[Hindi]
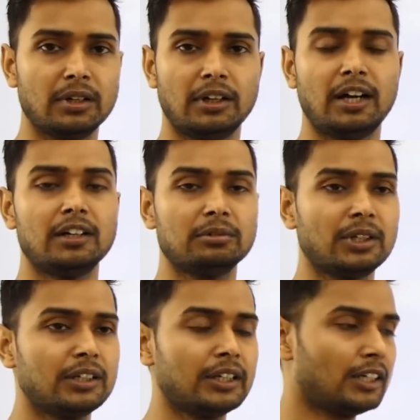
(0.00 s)
हार्ड
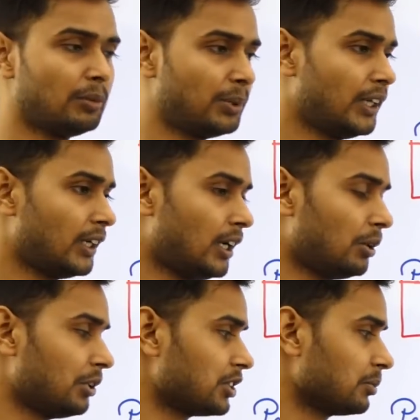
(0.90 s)
वर्क करना पड़ेगा
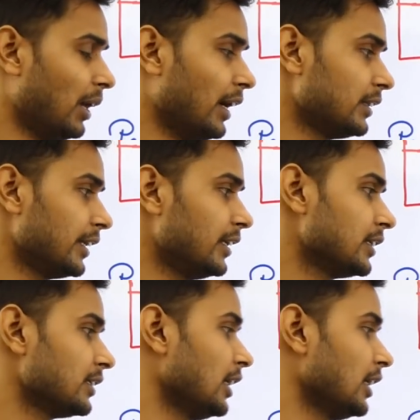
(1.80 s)
और स्मार्ट तरीके से